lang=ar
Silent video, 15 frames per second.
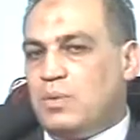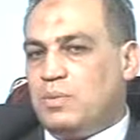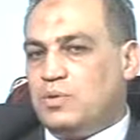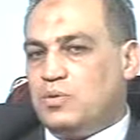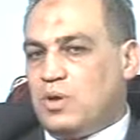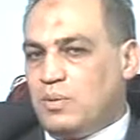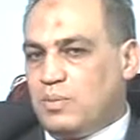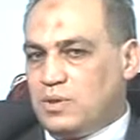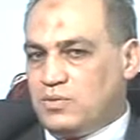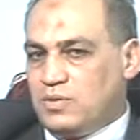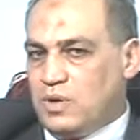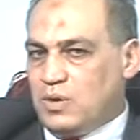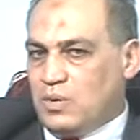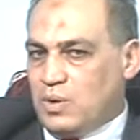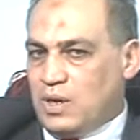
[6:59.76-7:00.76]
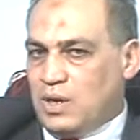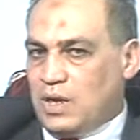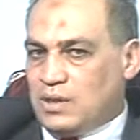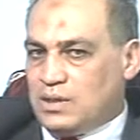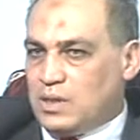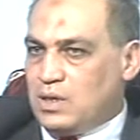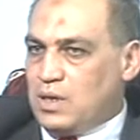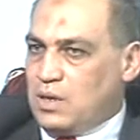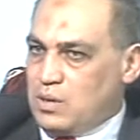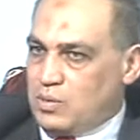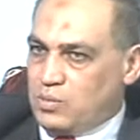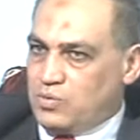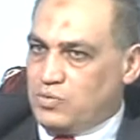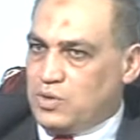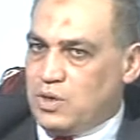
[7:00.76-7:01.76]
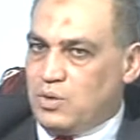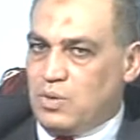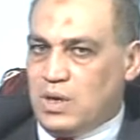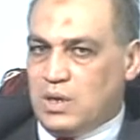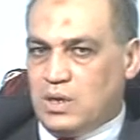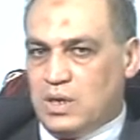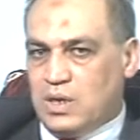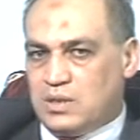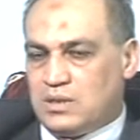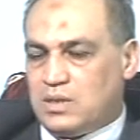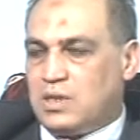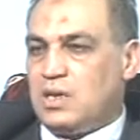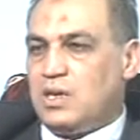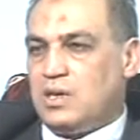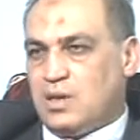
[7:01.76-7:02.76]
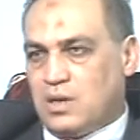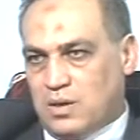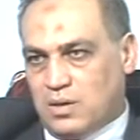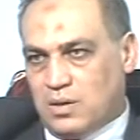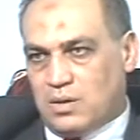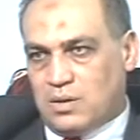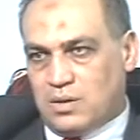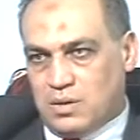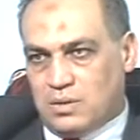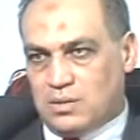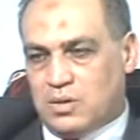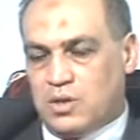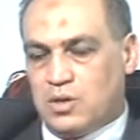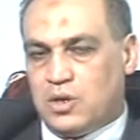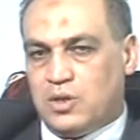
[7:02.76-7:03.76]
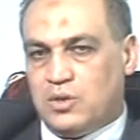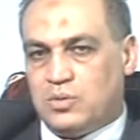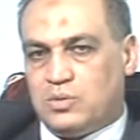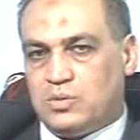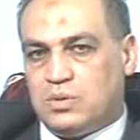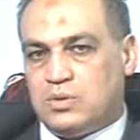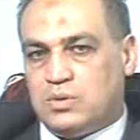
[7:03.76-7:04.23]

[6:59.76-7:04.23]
الدعامات في الانواع العاديه وفي انواع اللي هي الذكيه اللي هي الدراج اليوتد